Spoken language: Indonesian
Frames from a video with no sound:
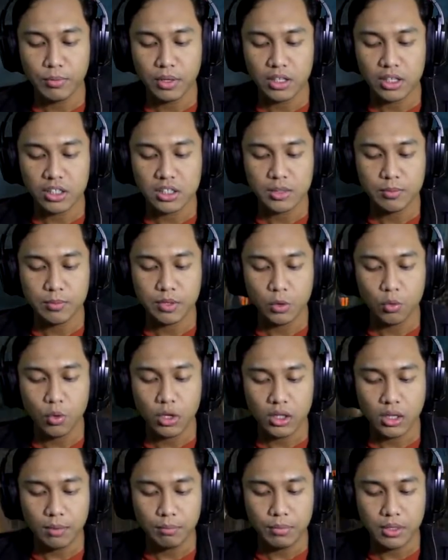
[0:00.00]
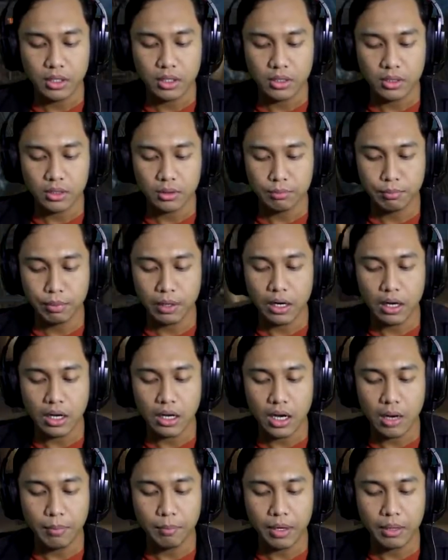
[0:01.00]
battleship kedua, tapi
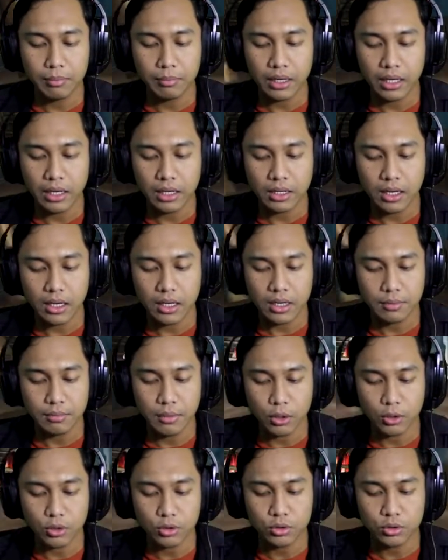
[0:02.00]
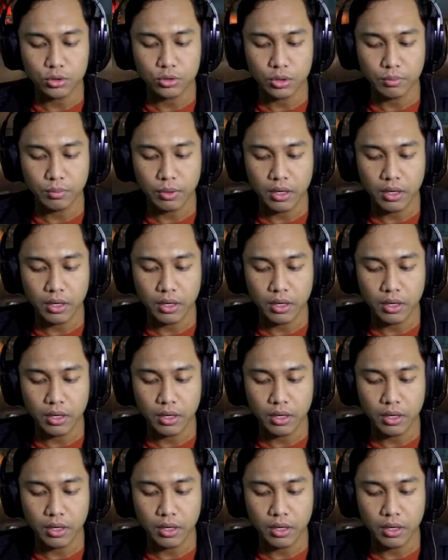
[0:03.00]
perlengkapan mereka yang bagus tuh cuy,